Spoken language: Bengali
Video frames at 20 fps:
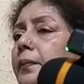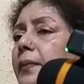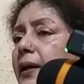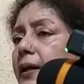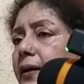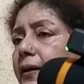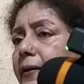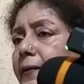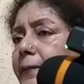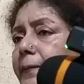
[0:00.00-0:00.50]

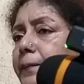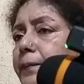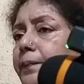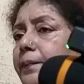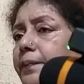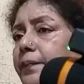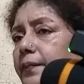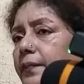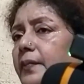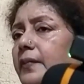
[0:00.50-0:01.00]
মানে
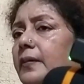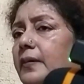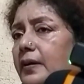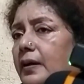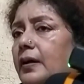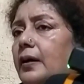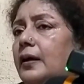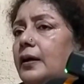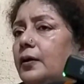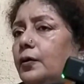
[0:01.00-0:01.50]

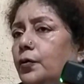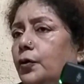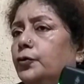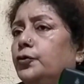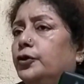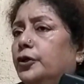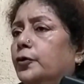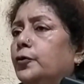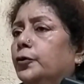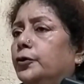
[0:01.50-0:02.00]

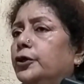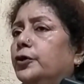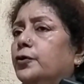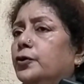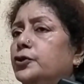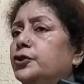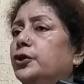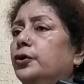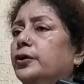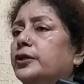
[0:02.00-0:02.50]
কতটা
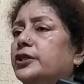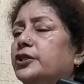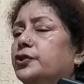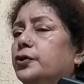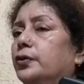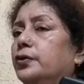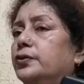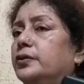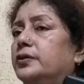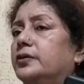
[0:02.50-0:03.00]
ক্ষতিগ্রস্ত হয়েছে
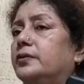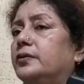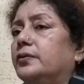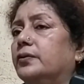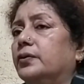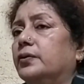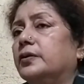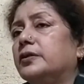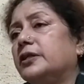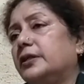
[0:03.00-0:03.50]
চলচ্চিত্র
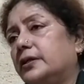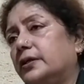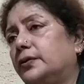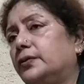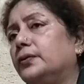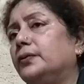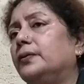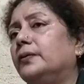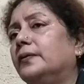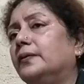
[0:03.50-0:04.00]
সেটা
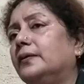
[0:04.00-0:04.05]
তো